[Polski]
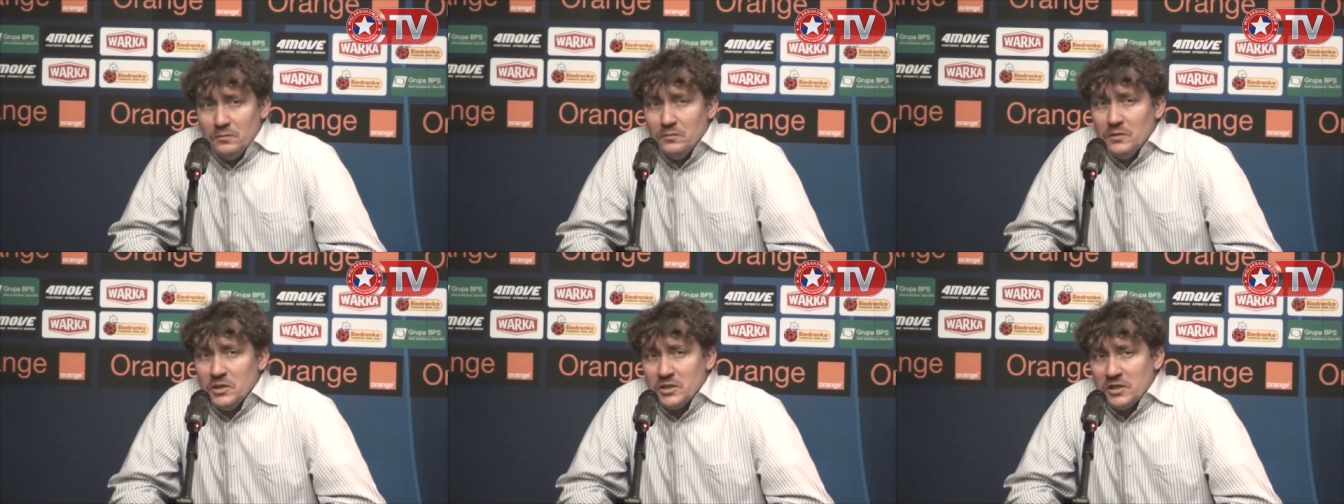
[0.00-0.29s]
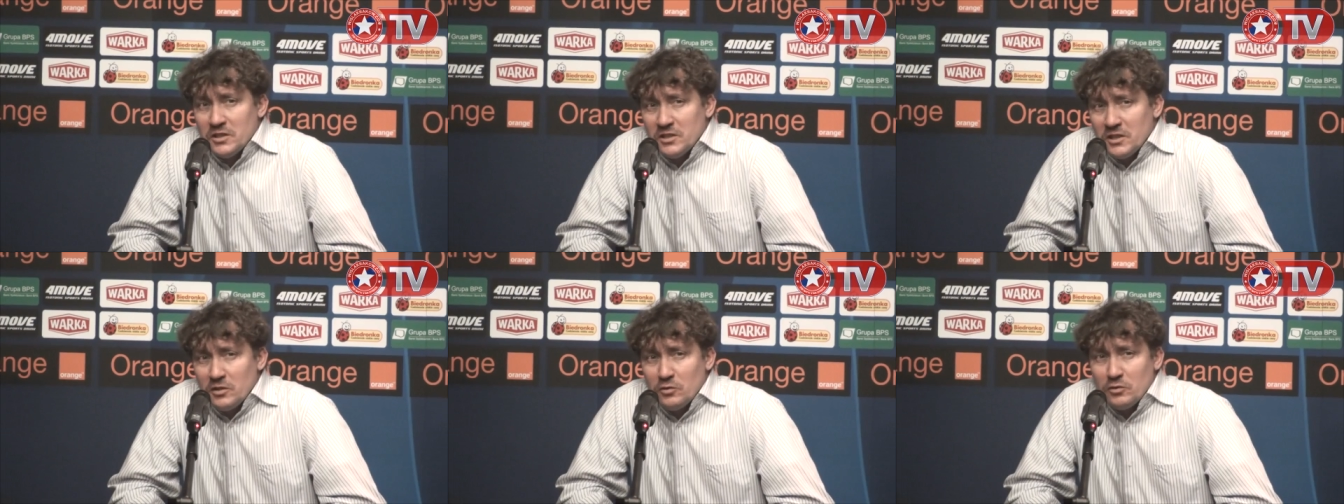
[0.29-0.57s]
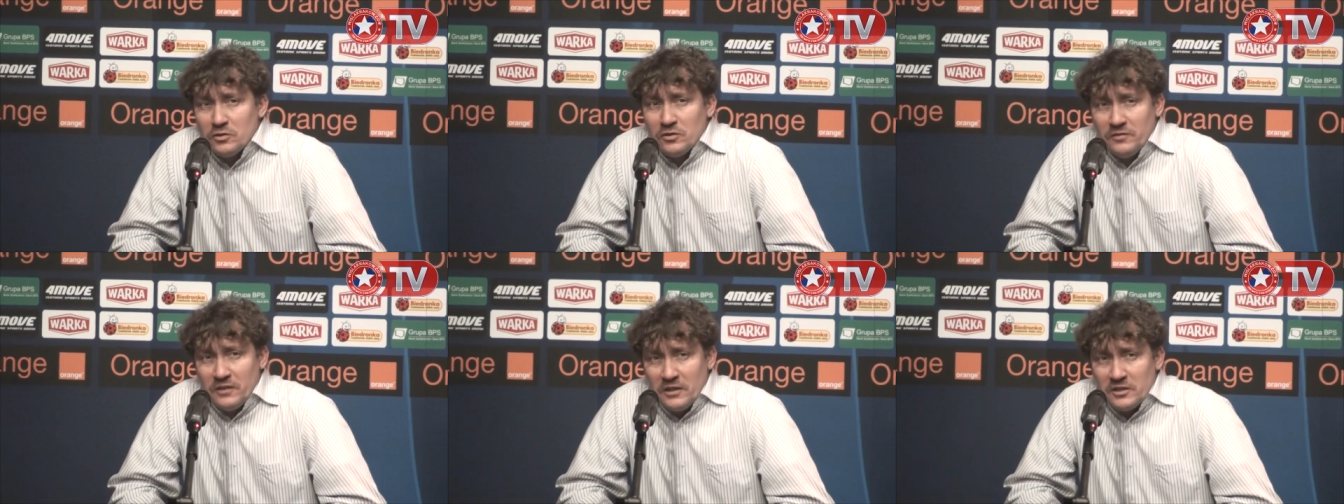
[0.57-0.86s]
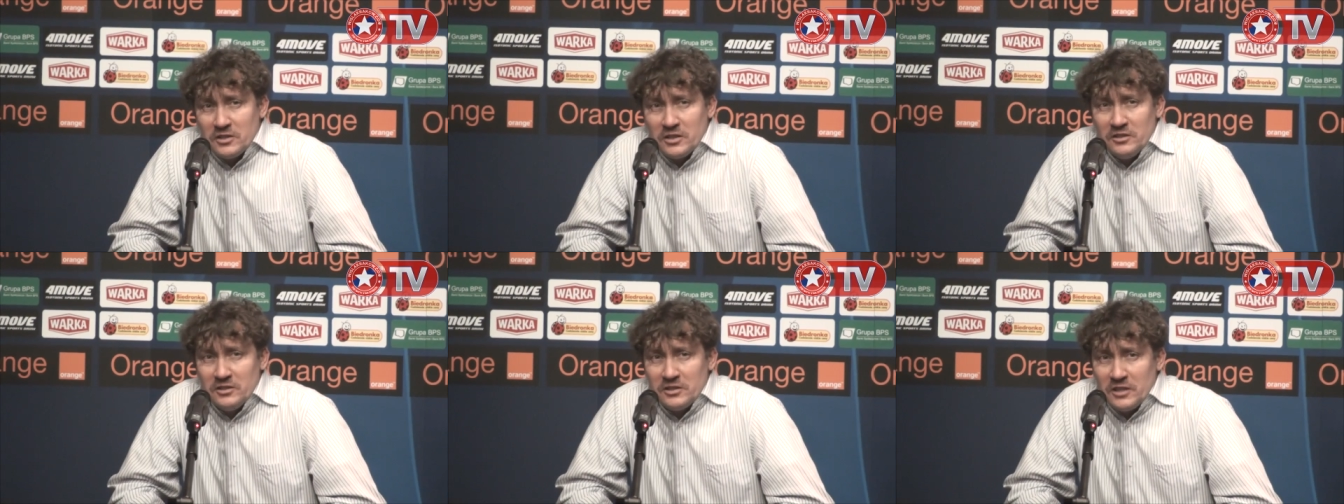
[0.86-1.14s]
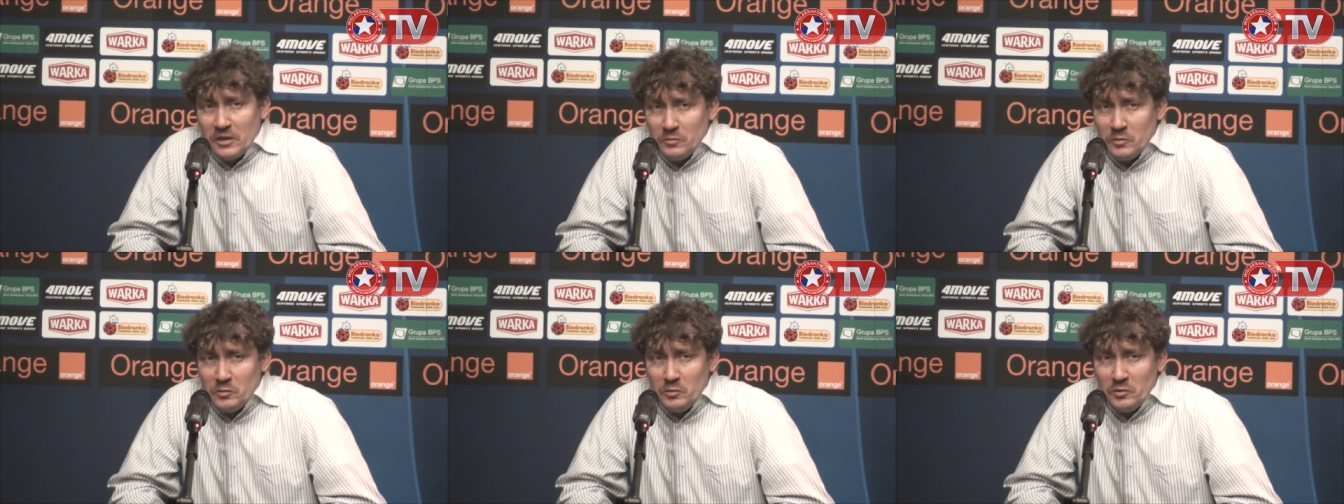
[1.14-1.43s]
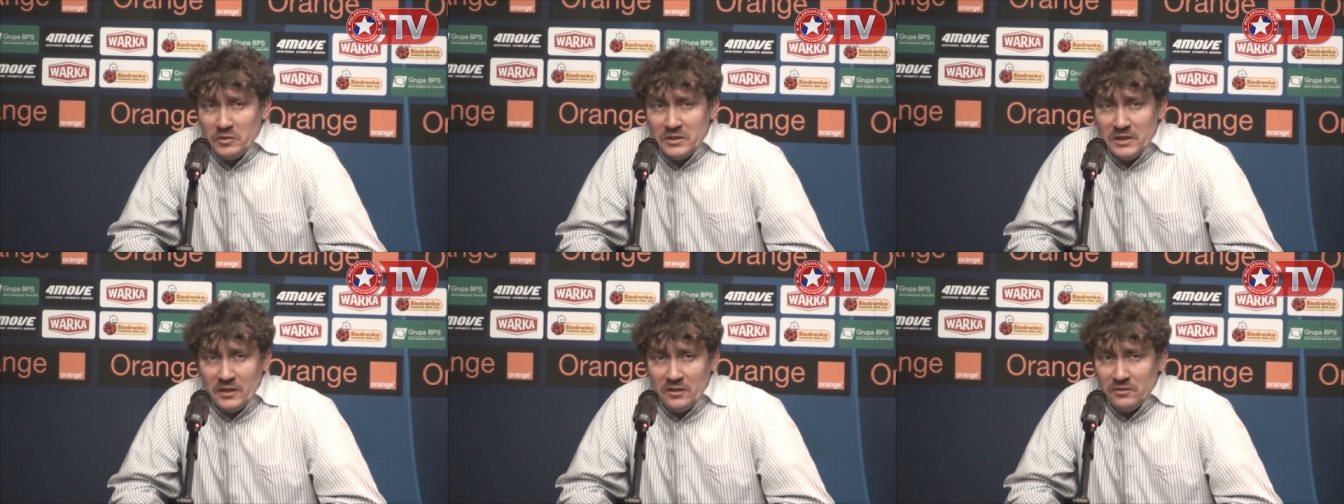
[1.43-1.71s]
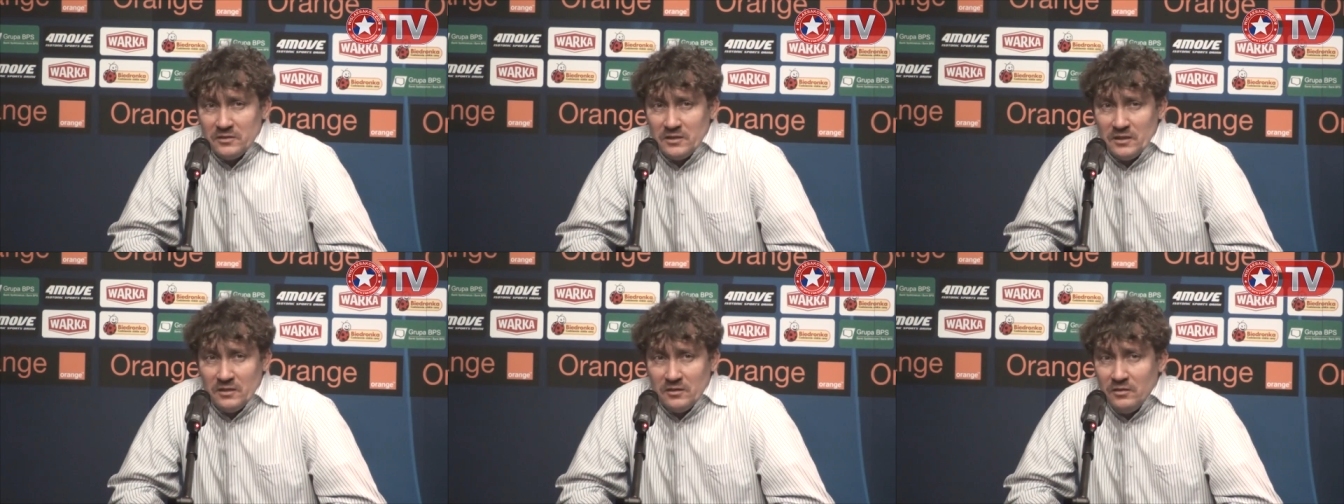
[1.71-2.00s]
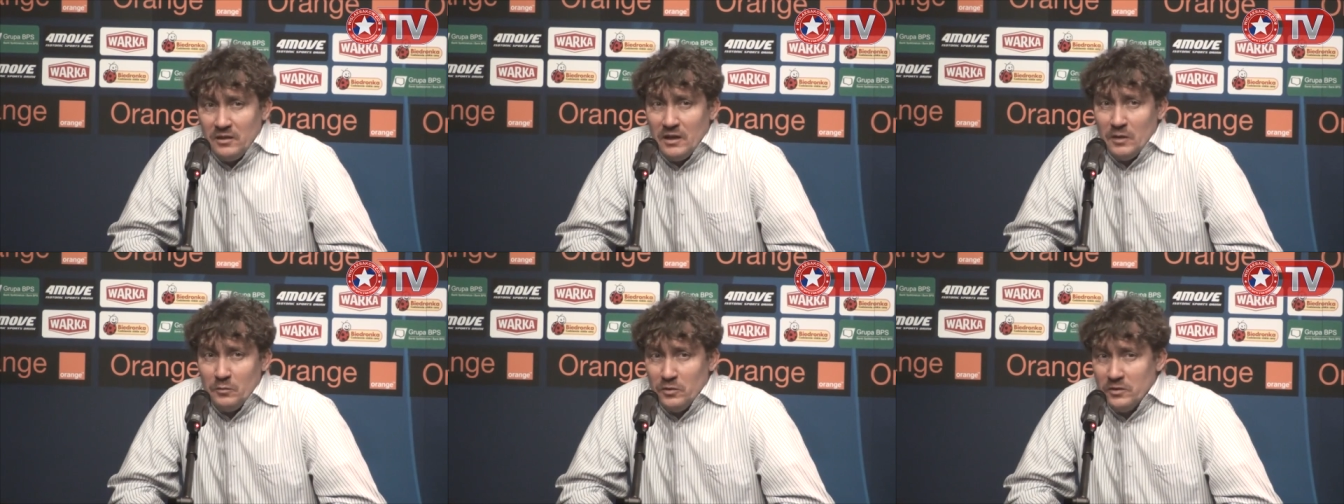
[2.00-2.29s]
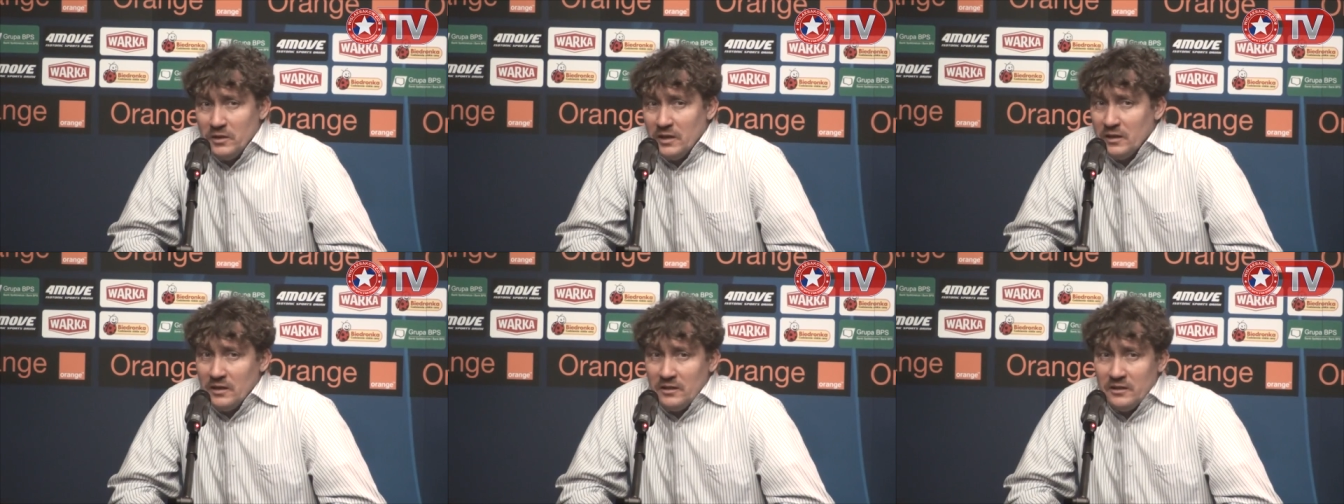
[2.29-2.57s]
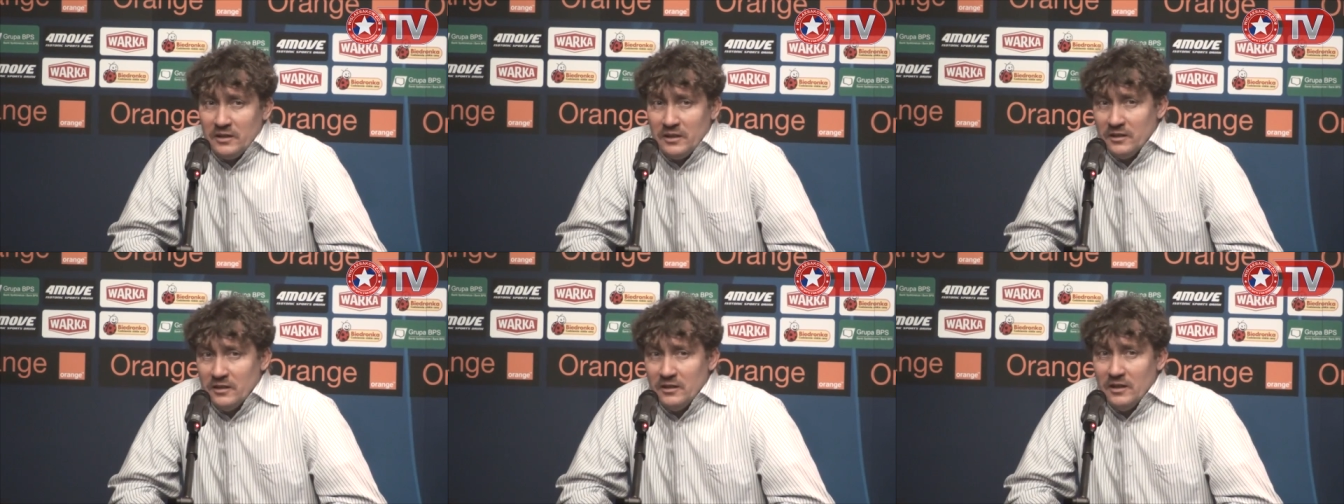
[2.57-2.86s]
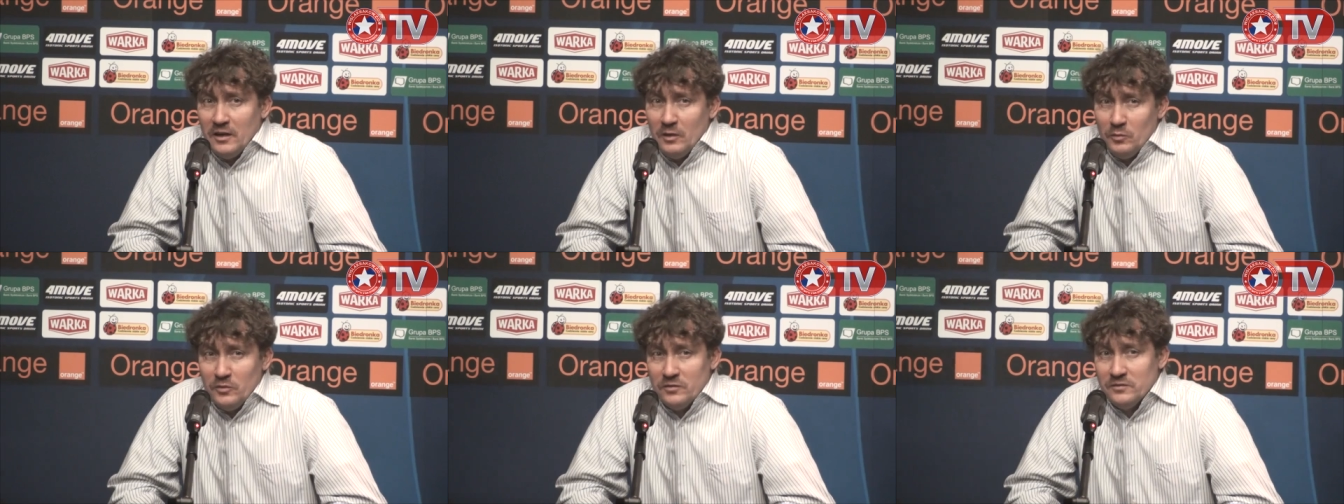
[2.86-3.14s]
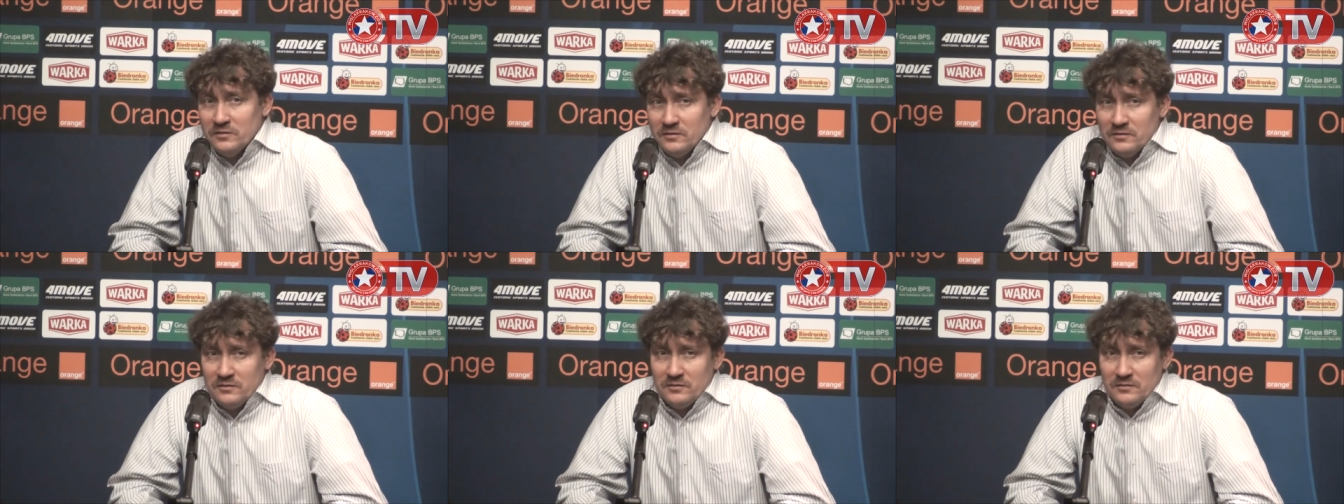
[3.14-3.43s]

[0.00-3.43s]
Myślę, że dużo większe niż jakby było 0-0 albo 1-1 albo